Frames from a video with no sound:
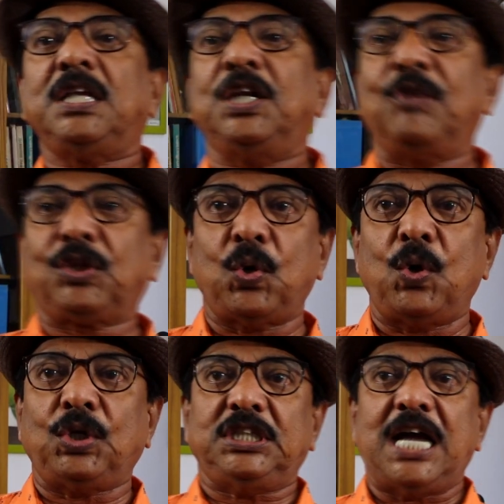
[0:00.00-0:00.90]

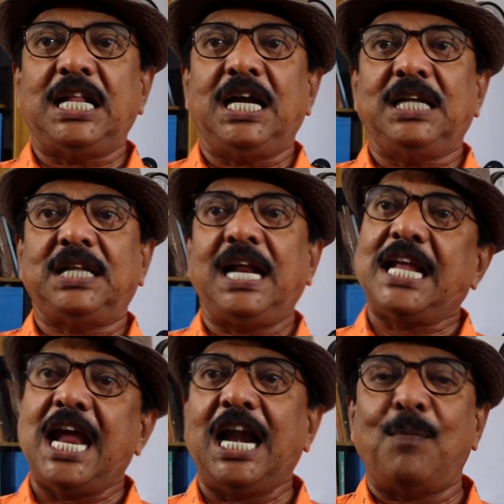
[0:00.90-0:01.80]
இருபத்தோரு ஜாதகத்தில்
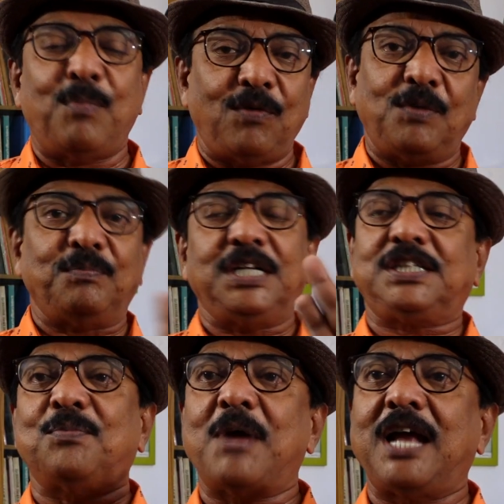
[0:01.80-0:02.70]
ஏழாம் பாவம்
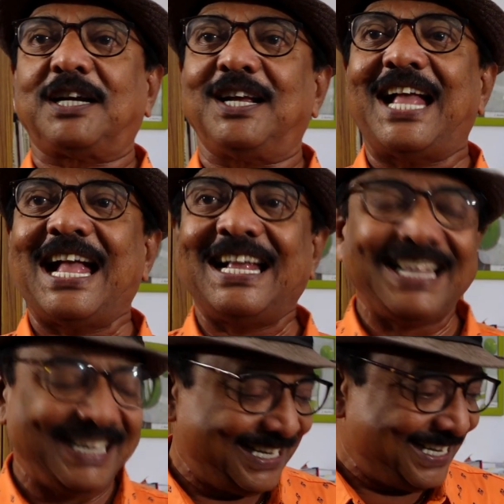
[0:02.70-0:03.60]
நீச்சமாக இருக்குங்க
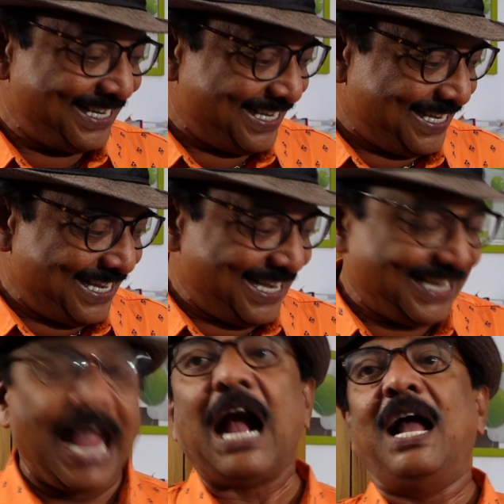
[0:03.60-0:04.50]

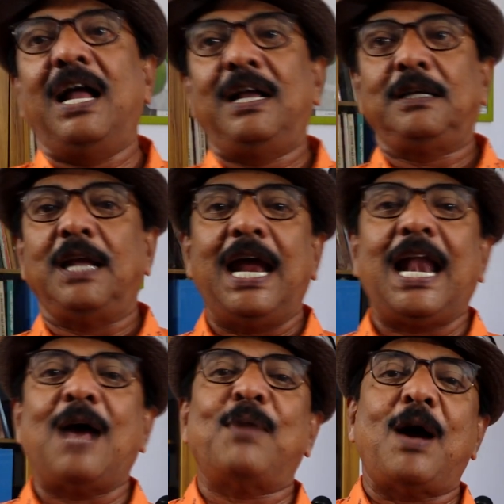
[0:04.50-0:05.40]
ஏங்க
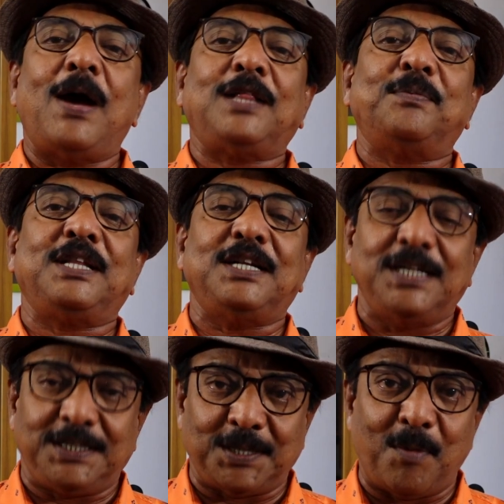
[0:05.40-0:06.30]
ஏழாம் பாவாதிபதி
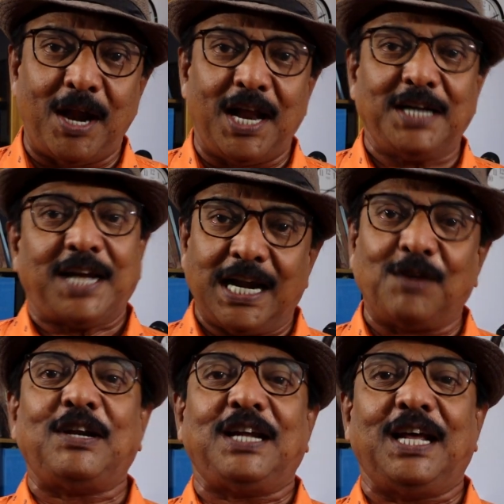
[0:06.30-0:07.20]
நீச்சமானால்
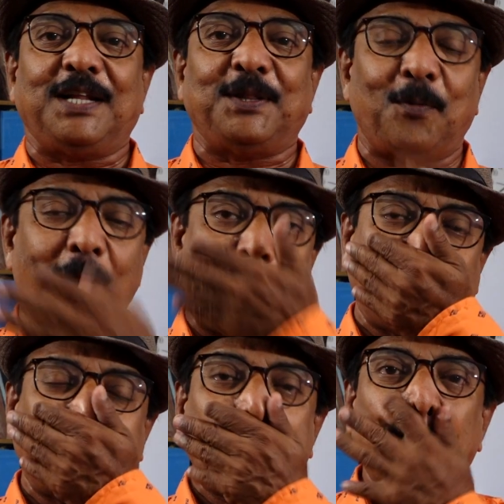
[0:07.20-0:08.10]
கணவர்
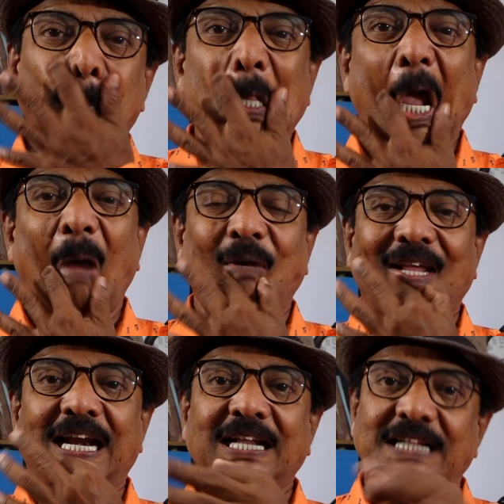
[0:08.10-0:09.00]
இறந்துருவார்
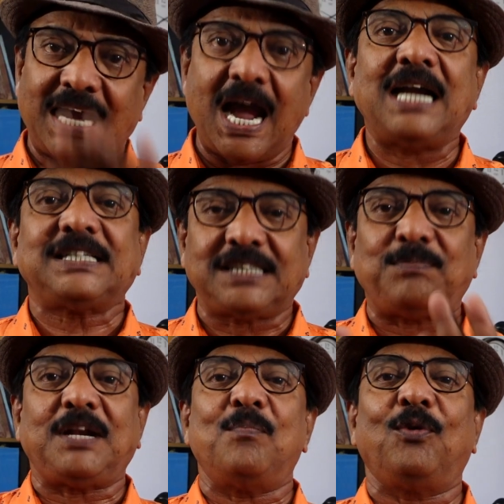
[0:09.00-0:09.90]
அப்படிங்கிற அந்த
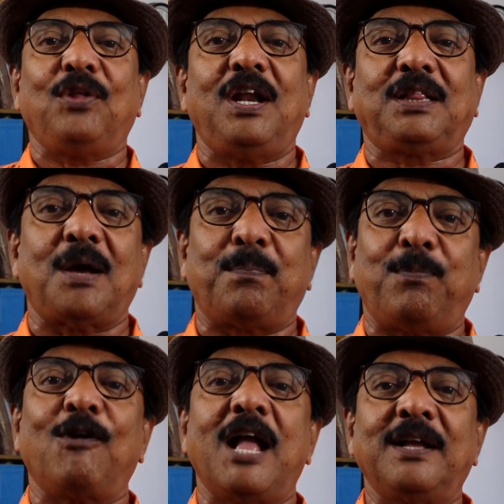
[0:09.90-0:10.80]
கான்செப்டே முதல்ல
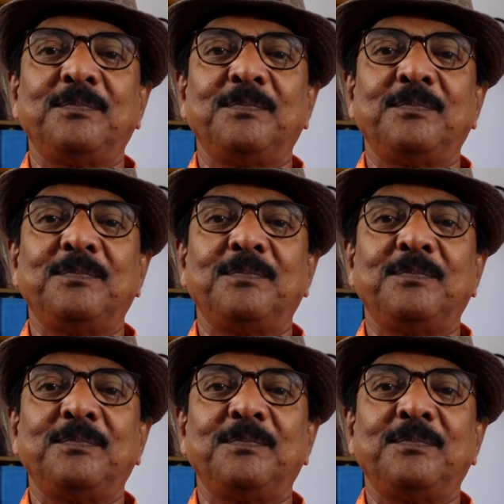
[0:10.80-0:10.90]
தப்புங்க